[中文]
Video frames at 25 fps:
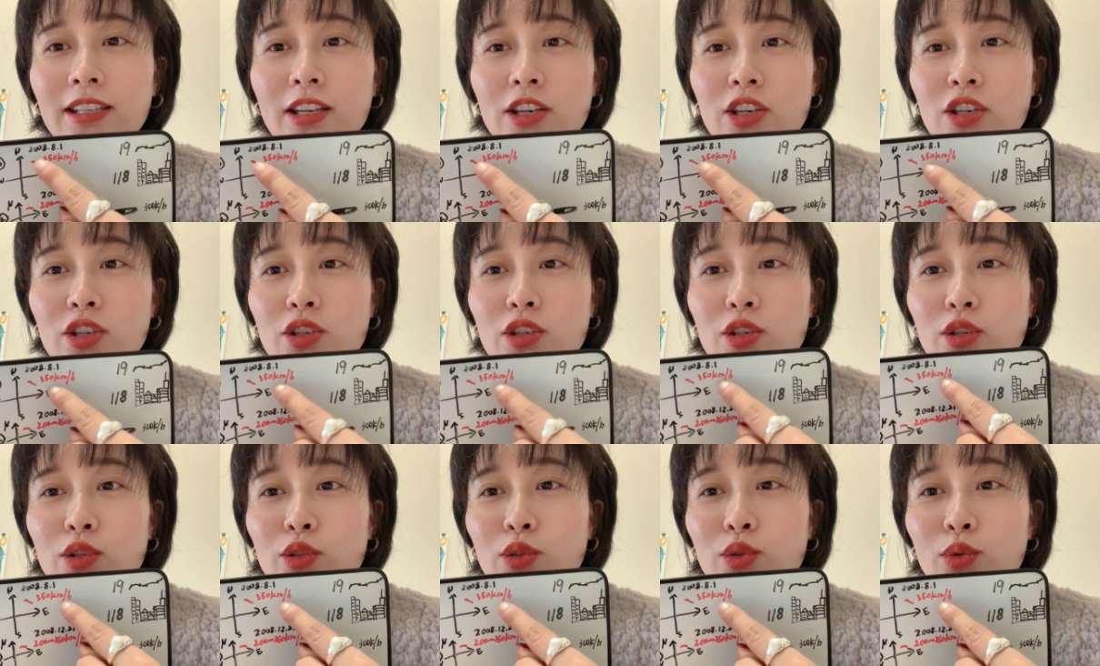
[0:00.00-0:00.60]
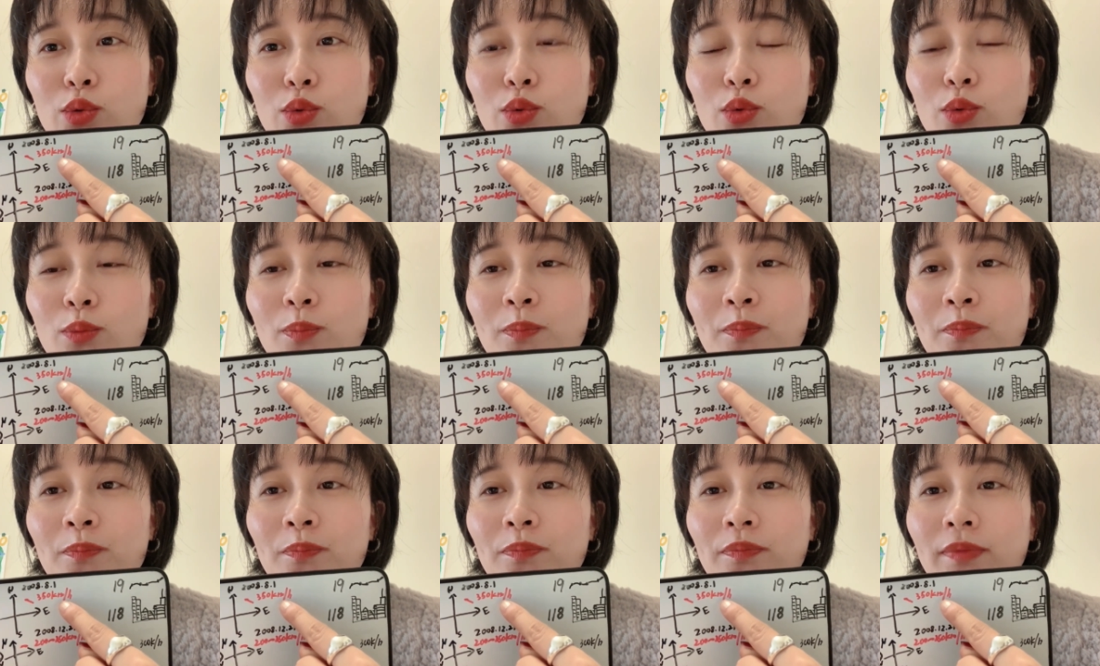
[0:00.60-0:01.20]
的时速，
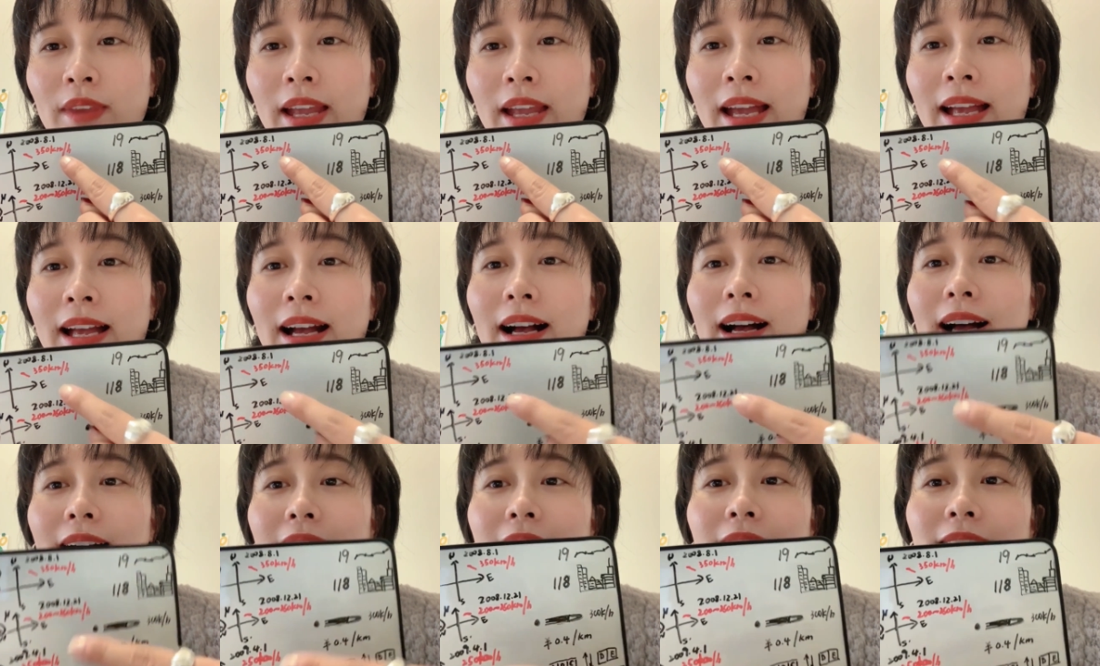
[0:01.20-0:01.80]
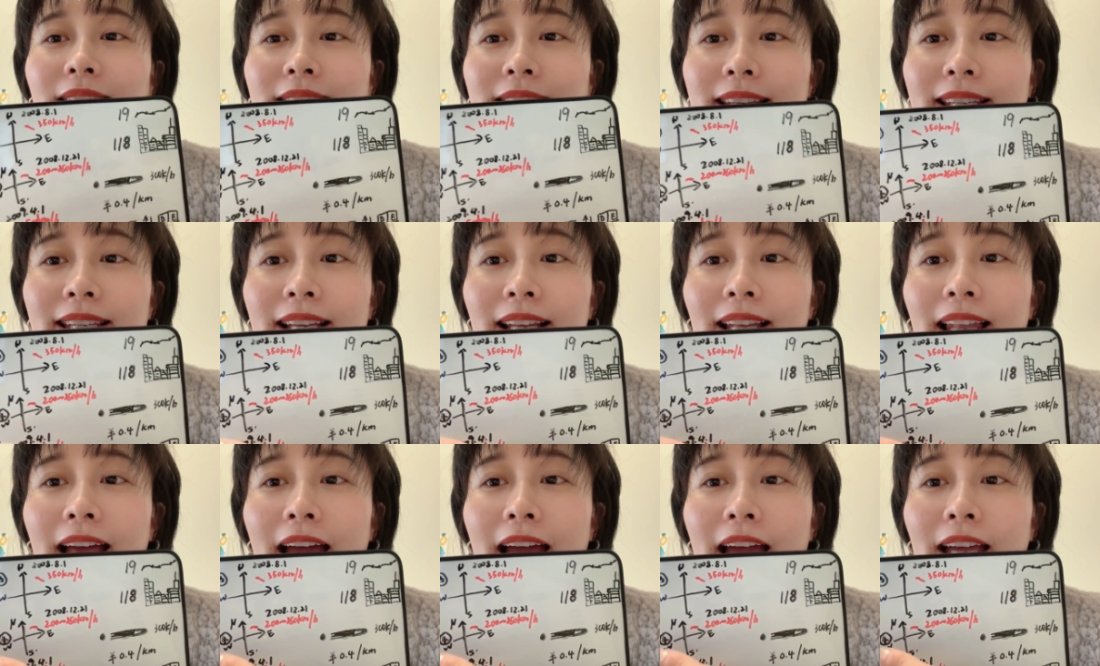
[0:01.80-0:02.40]
啊，接
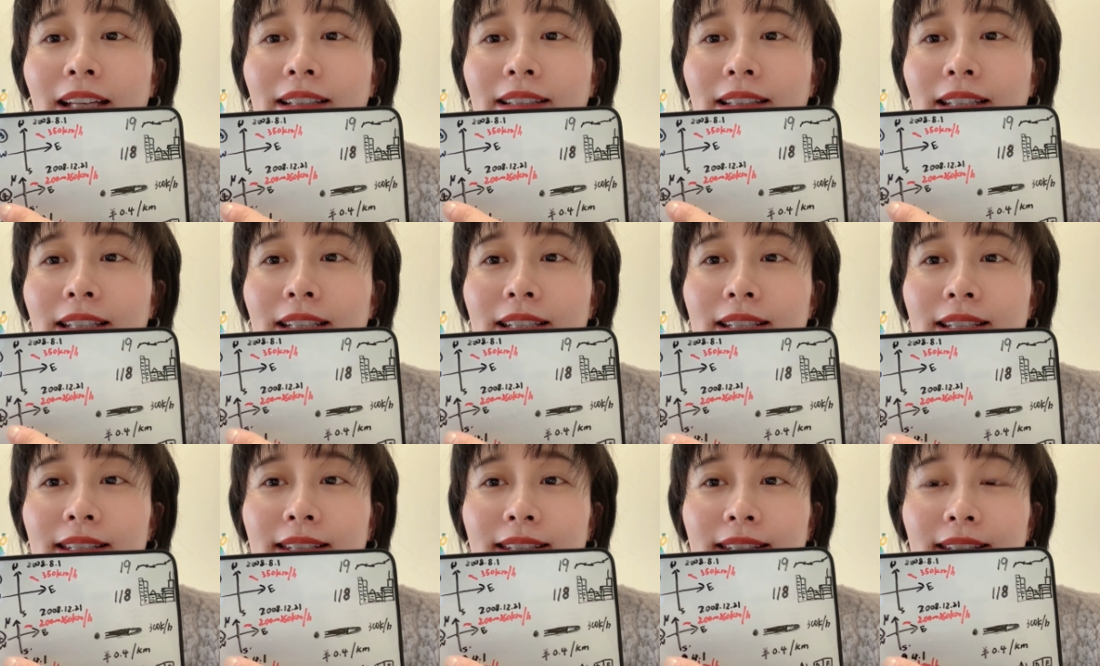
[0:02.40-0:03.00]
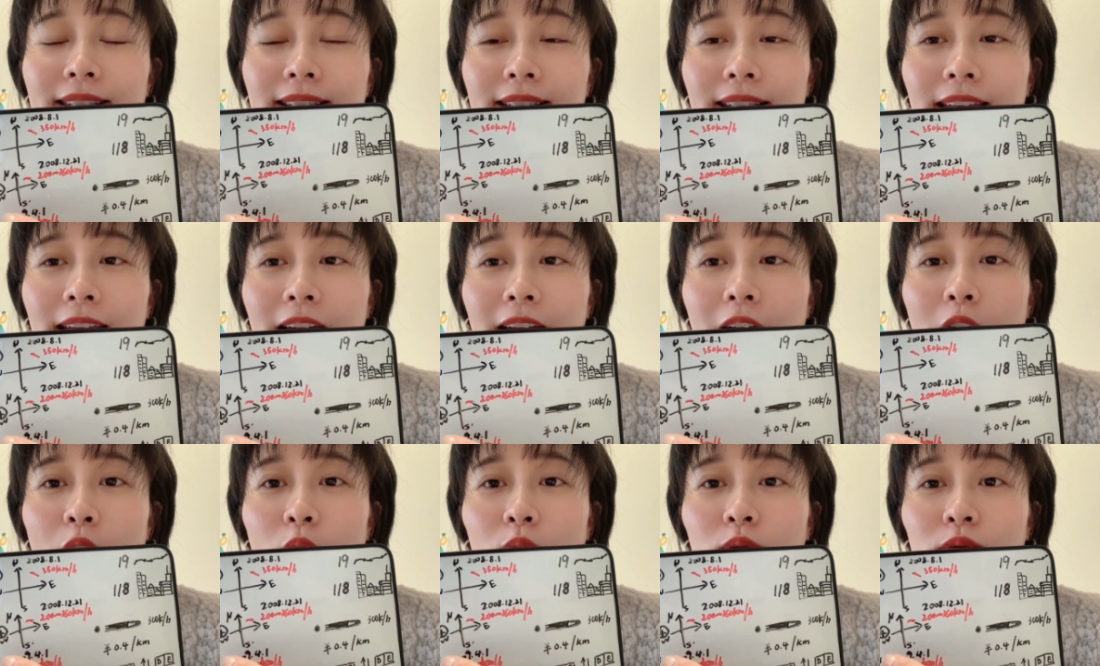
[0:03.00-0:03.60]
下来第四
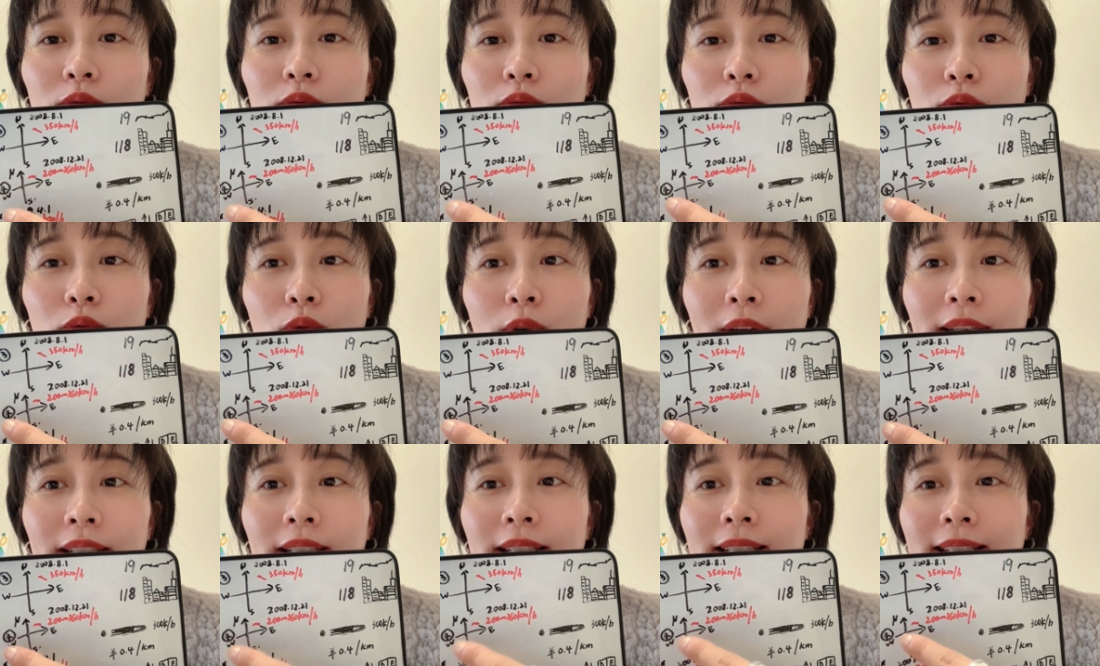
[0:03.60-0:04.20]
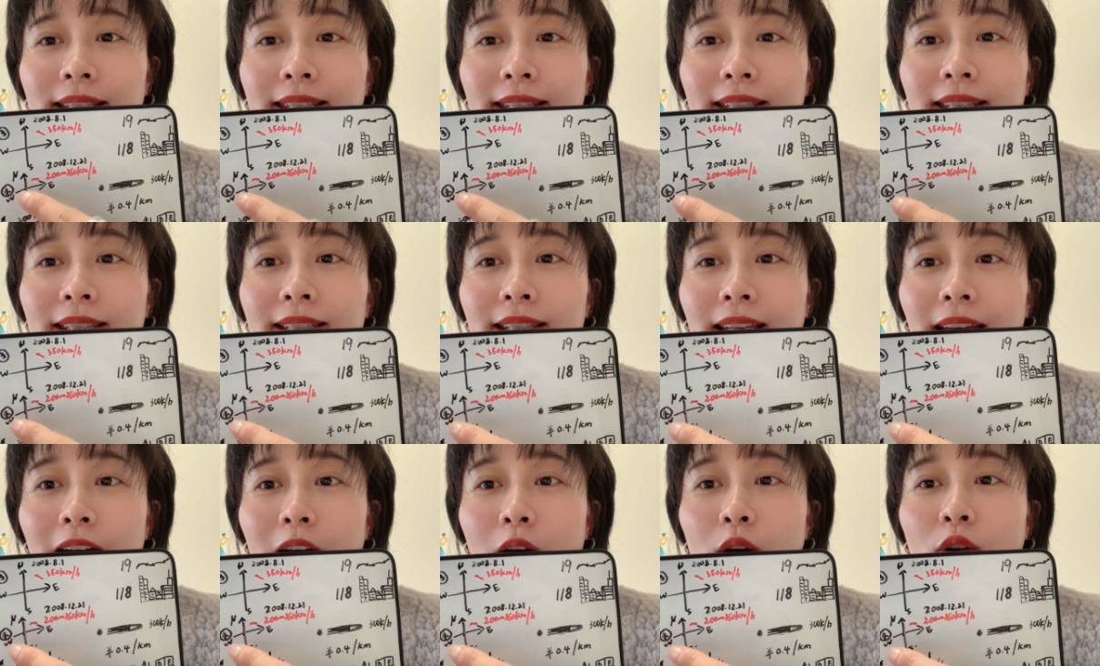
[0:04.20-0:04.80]
条，对，第四
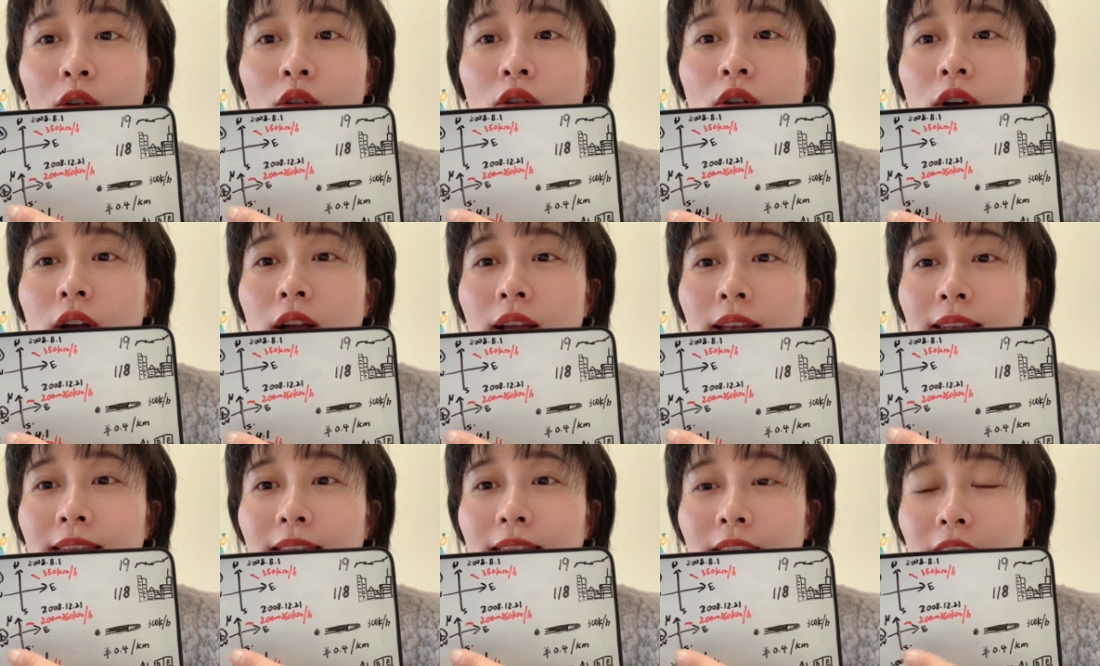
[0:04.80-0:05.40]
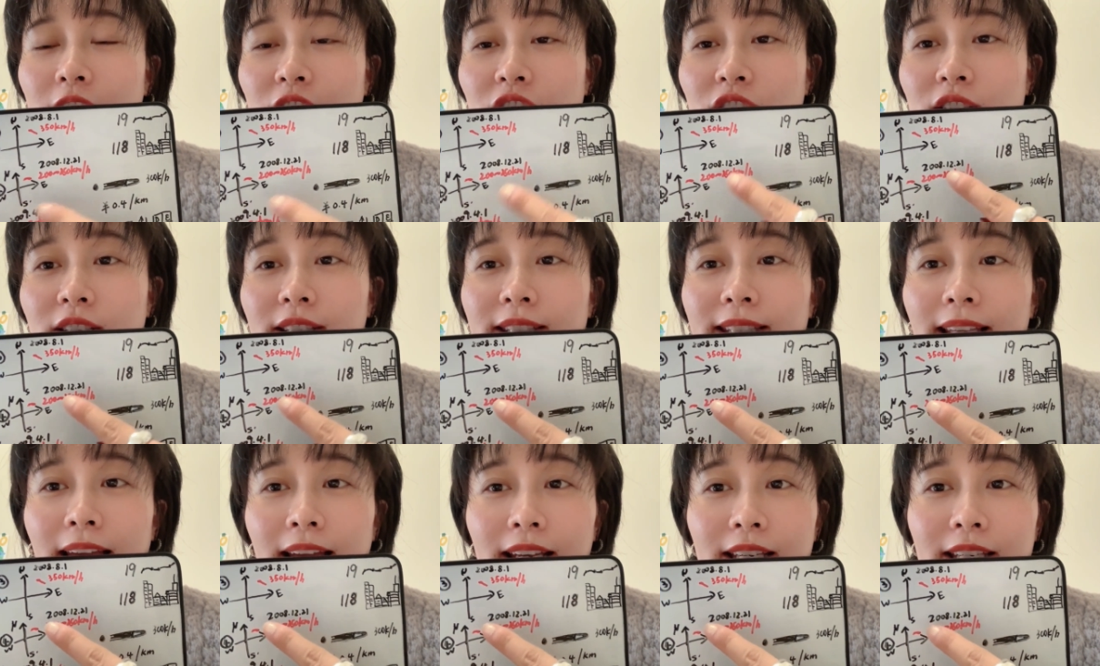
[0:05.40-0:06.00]
条也是
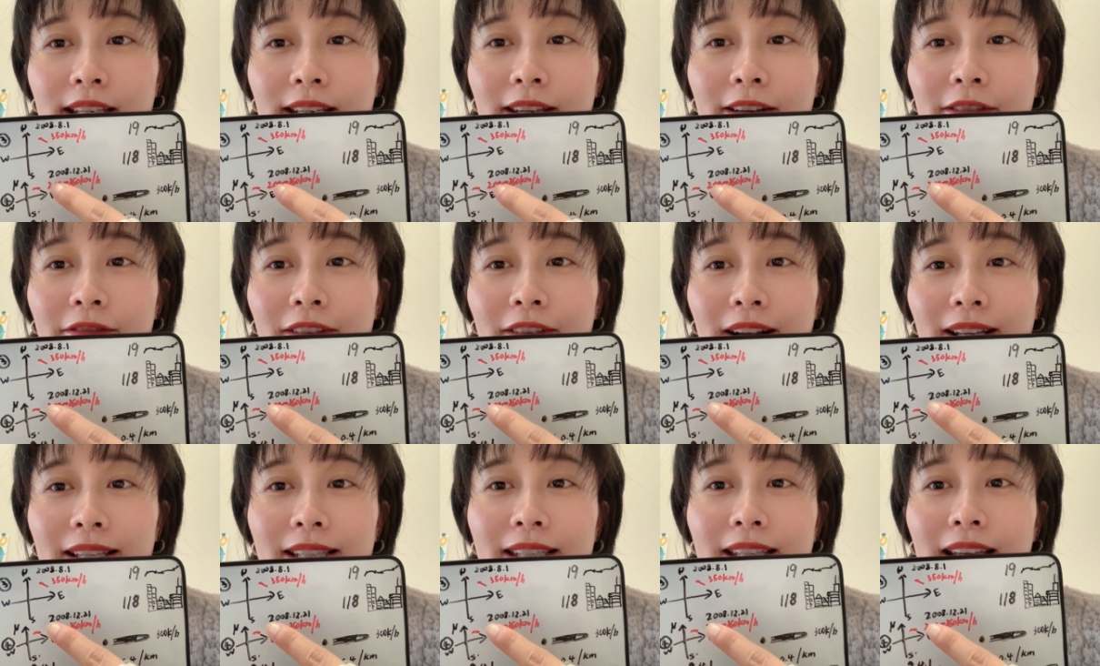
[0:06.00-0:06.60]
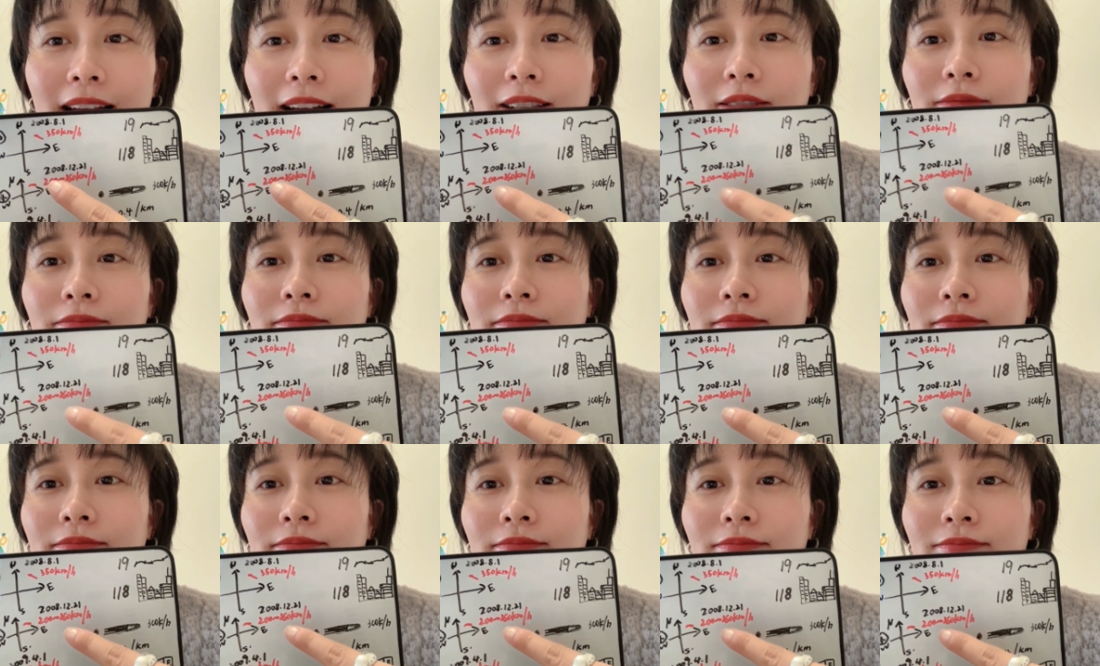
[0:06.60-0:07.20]
在这个方向，
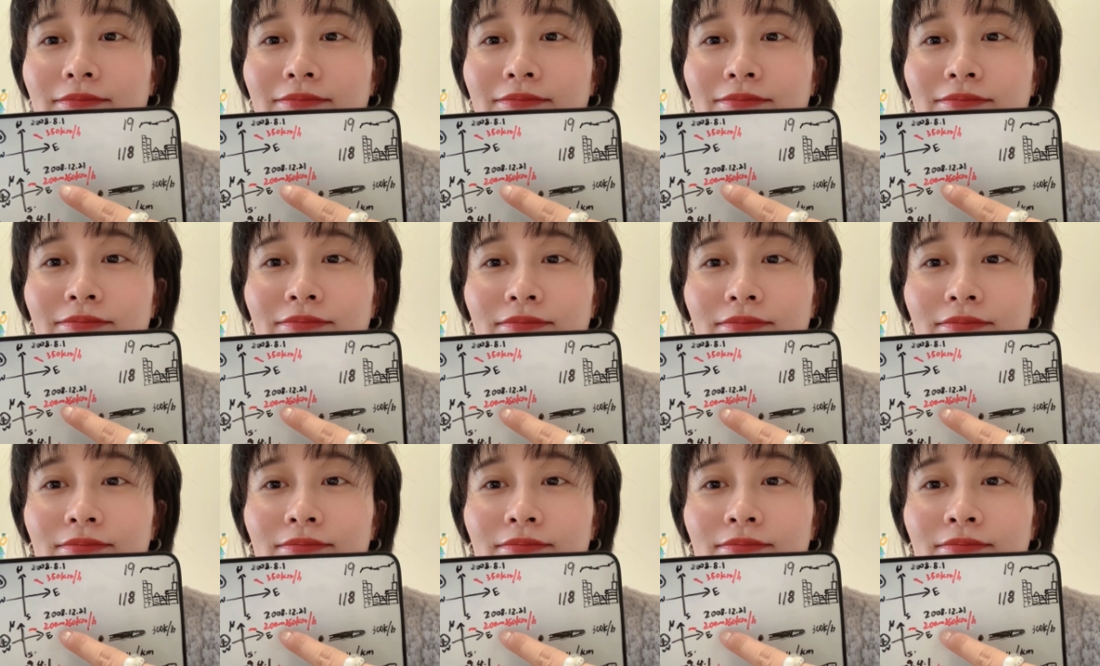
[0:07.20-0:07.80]
嗯，